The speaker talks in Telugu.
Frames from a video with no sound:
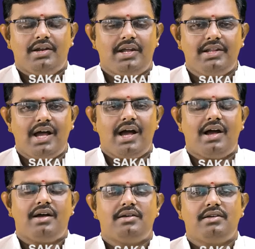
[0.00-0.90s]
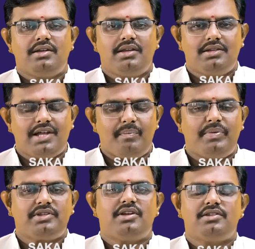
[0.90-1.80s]
లేదా ఈ
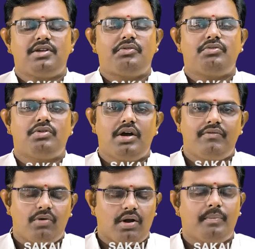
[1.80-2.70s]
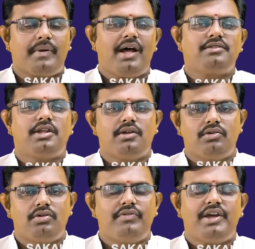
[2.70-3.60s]
దంపతులు ఇద్దరూ కూడా ఒక
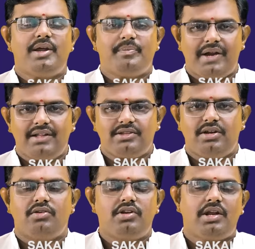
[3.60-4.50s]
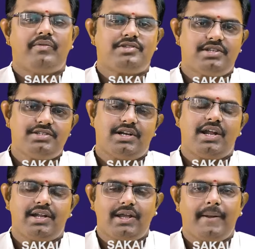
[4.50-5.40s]
ప్రాంతంలోనూ వేరే ప్రాంతంలోనూ
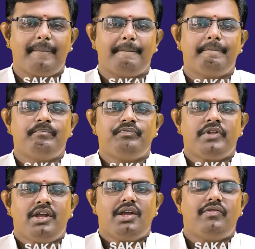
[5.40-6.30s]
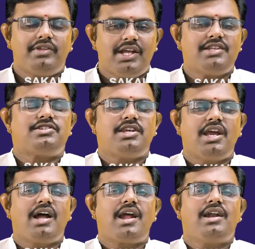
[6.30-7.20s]
నివసించడానికి
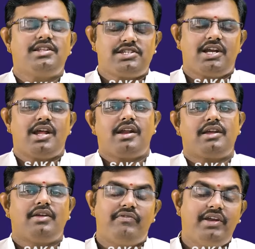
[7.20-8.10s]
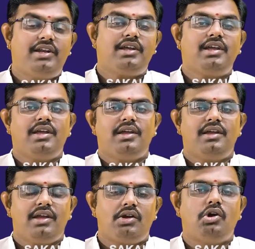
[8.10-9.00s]
విదేశీయానాన్ని చేయడానికి వీటికి
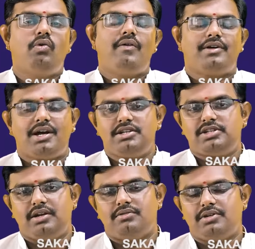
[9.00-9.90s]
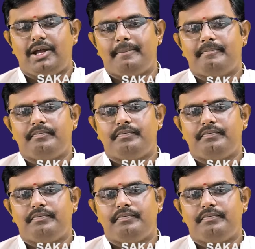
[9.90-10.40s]
ఎక్కువ అవకాశాలు ఉంటాయి